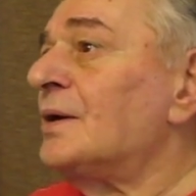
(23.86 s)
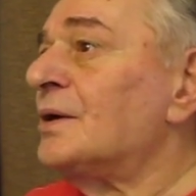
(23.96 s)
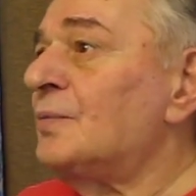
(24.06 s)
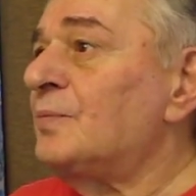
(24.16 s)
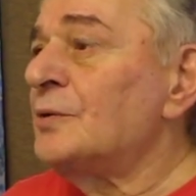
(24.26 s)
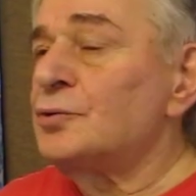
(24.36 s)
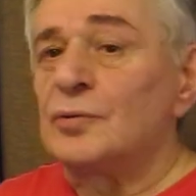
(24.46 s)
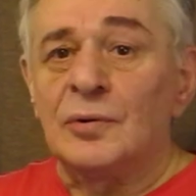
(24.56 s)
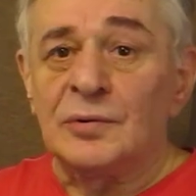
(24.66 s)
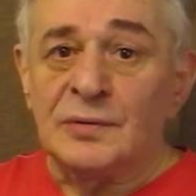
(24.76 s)
к
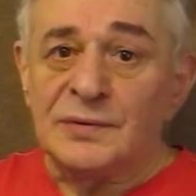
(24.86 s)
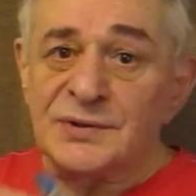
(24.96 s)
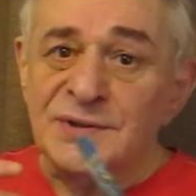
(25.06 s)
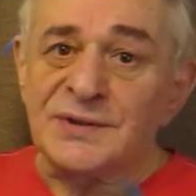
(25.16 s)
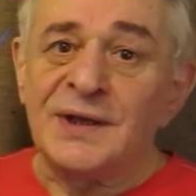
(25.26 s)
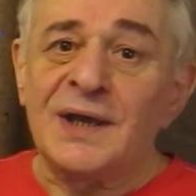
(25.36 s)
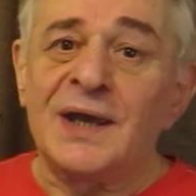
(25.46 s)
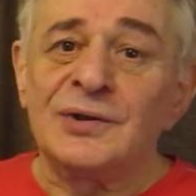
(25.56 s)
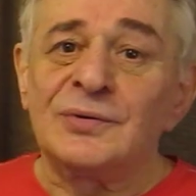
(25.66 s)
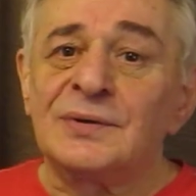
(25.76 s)
потоку, к
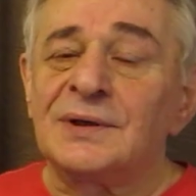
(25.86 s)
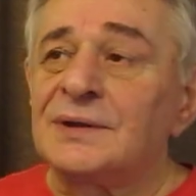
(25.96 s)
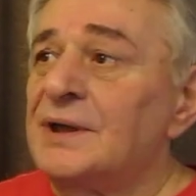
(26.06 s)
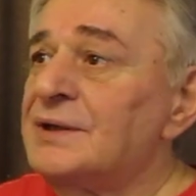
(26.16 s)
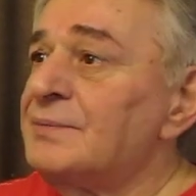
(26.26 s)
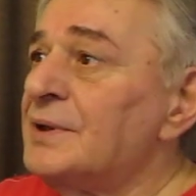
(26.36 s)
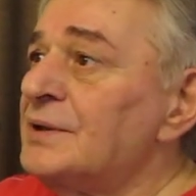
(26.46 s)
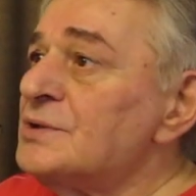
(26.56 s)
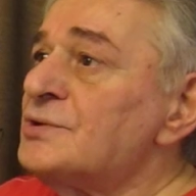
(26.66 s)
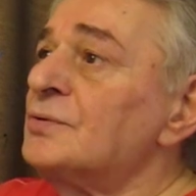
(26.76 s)
состоянию, когда тебя
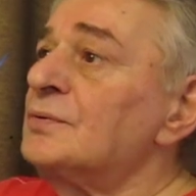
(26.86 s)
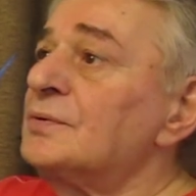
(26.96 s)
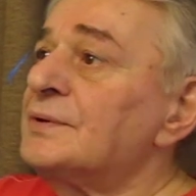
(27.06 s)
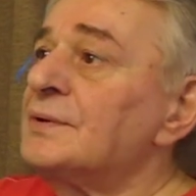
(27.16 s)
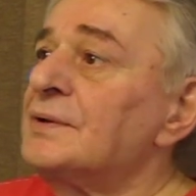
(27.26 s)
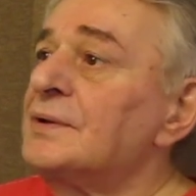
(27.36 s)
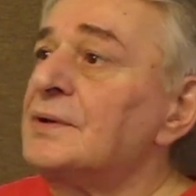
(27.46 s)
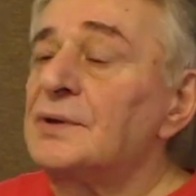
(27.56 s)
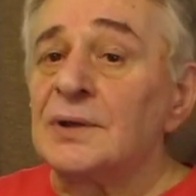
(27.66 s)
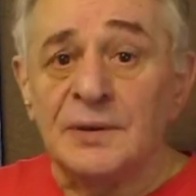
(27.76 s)
несет,
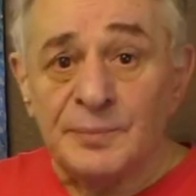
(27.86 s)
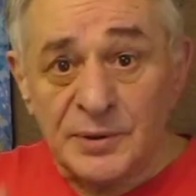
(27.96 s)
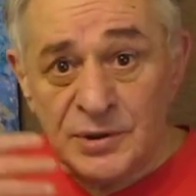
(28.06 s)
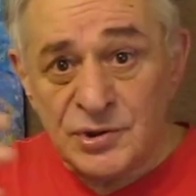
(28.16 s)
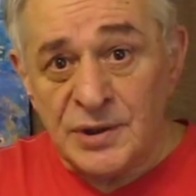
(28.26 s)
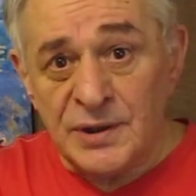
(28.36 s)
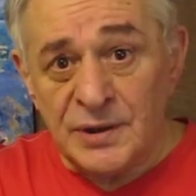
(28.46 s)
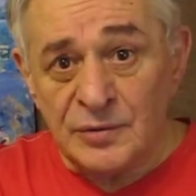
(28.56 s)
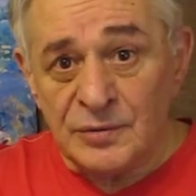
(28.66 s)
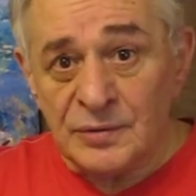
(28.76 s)
э, или по
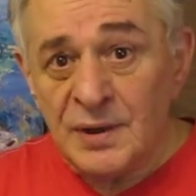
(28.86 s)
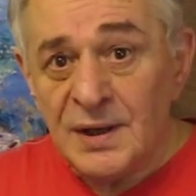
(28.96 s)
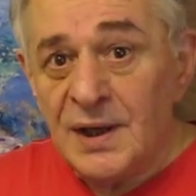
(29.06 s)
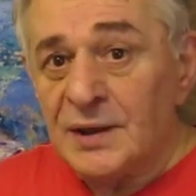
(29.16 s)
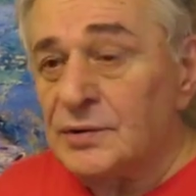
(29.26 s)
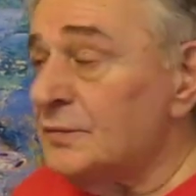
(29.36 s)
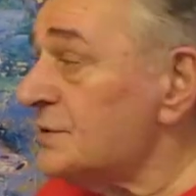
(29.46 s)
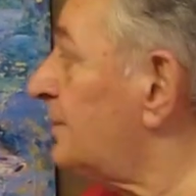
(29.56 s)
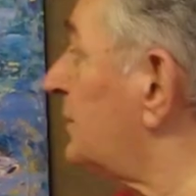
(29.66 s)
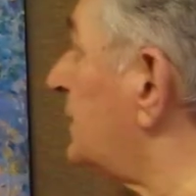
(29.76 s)
течению – ну вот
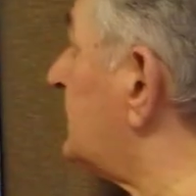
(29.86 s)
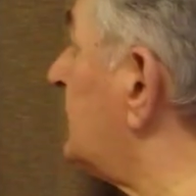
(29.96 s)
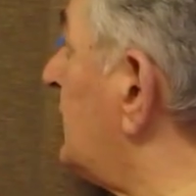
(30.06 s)
смотрите,